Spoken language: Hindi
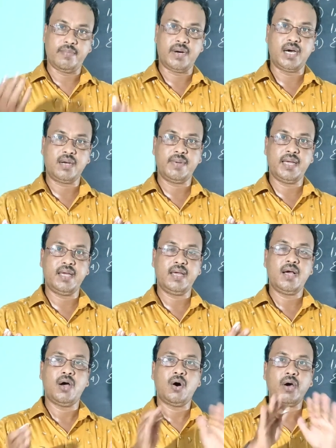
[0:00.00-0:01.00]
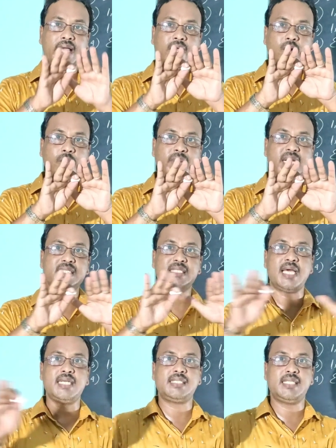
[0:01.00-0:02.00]
भर्ब है और एक कंप्लीट
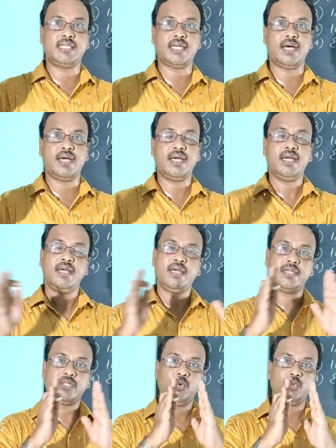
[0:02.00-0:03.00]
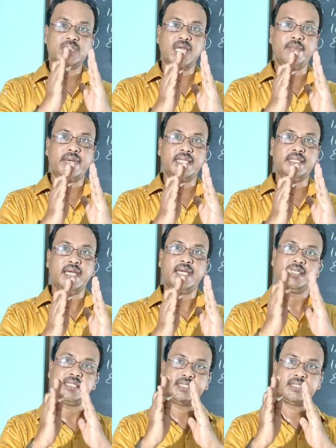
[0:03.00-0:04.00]
सेंस देता है तो उसे हम कहते हैं
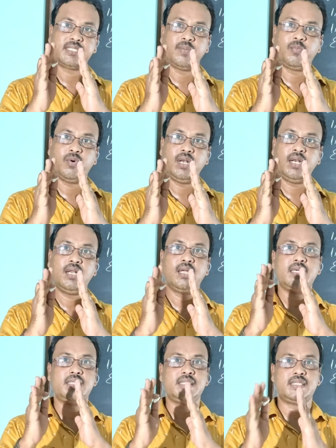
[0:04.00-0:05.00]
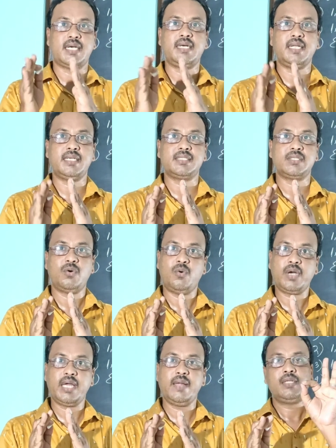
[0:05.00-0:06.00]
सिंपल सेंटेंस
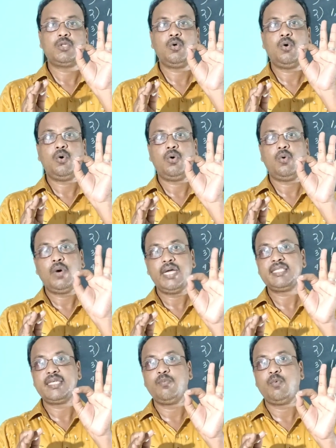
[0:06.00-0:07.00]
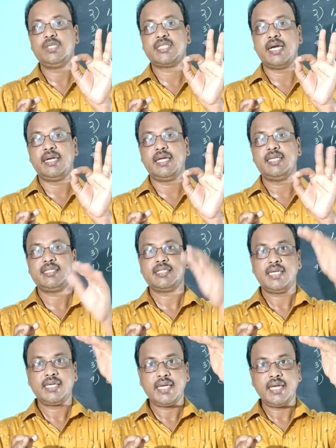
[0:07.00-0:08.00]
ओके तो वही सिंपल सेंटेंस
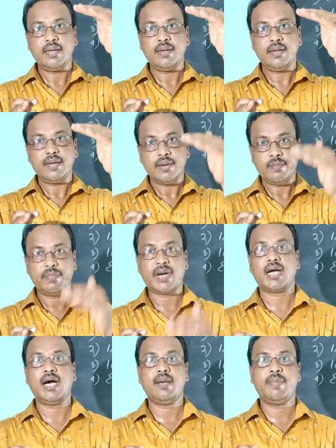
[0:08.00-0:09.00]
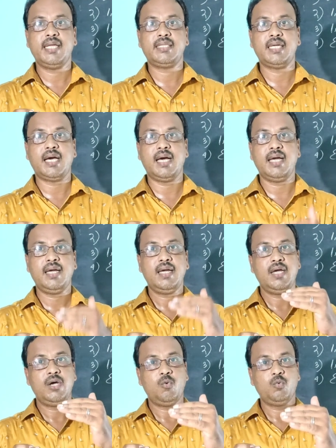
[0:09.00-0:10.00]
के प्रकार भेद क्या है
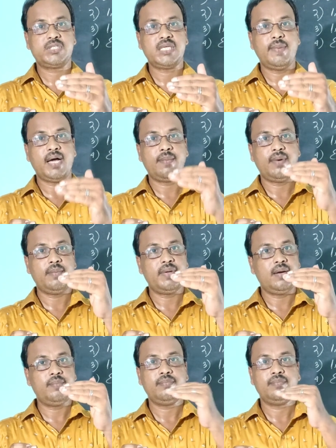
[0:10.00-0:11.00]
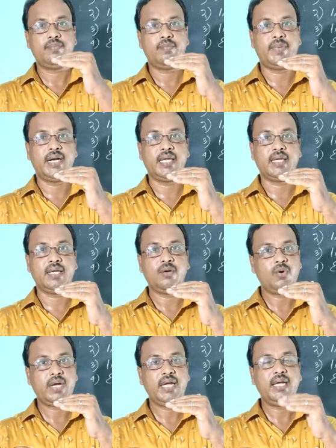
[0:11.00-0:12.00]
उसके बारे में अभी हम पढ़ेंगे
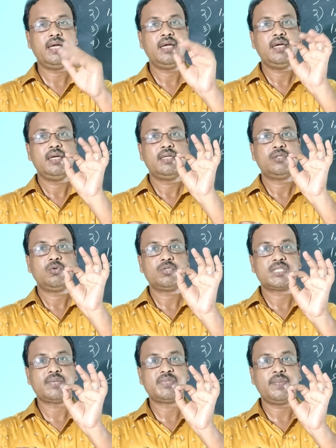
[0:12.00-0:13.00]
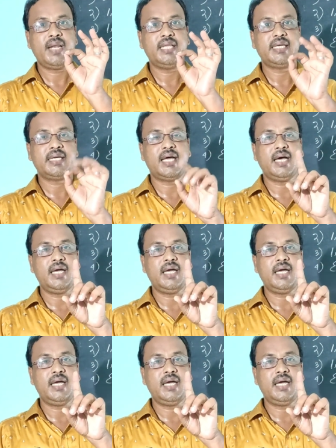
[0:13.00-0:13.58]
ओके तो सबसे पहले देखना